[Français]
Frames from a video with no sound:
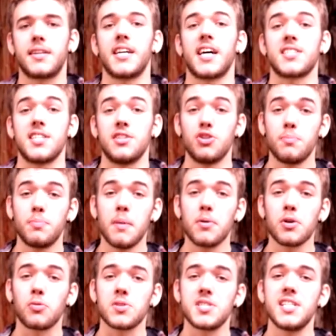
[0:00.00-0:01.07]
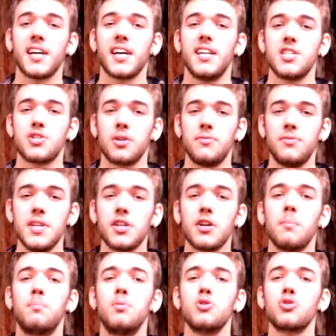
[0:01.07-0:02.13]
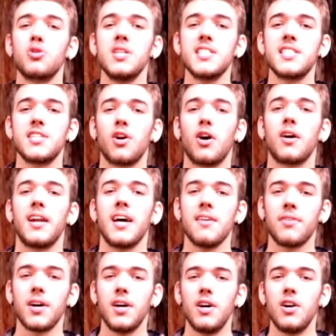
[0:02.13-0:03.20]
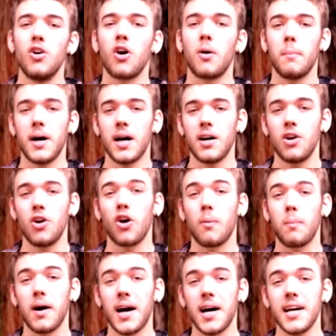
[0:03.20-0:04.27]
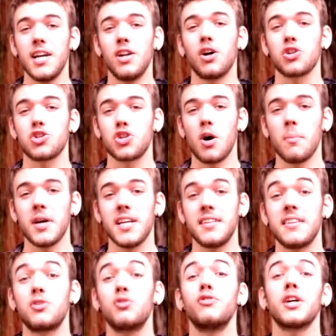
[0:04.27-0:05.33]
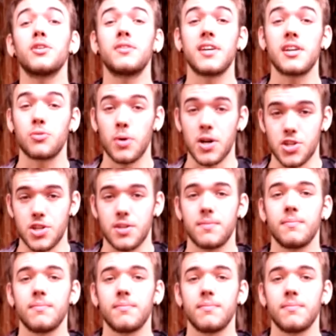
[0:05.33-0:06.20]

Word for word: Car ces deux peuples considéraient les jeunes filles comme plus jolies si leurs lèvres, leurs mains, leurs bras et leurs jambes étaient couverts de tatouages.